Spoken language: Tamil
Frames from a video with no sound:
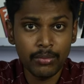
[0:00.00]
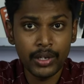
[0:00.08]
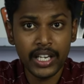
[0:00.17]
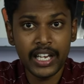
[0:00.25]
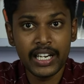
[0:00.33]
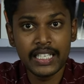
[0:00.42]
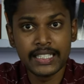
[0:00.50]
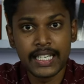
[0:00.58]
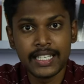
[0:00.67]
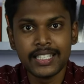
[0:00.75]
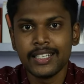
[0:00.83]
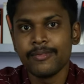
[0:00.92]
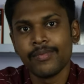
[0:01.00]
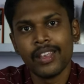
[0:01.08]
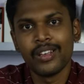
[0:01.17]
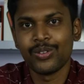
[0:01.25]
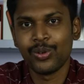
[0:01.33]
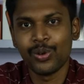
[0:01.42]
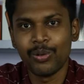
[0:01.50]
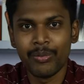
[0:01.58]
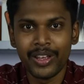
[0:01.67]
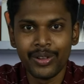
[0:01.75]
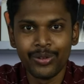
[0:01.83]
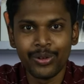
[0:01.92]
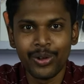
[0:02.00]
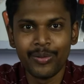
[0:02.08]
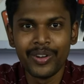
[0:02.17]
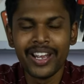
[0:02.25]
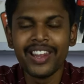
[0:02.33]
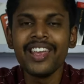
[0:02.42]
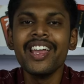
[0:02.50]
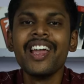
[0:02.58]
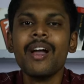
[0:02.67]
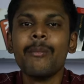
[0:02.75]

பத்து மணிக்கே ரிலீஸ் ஆயிடுச்சு ஸோ எதுவும் சொல்ல முடியாது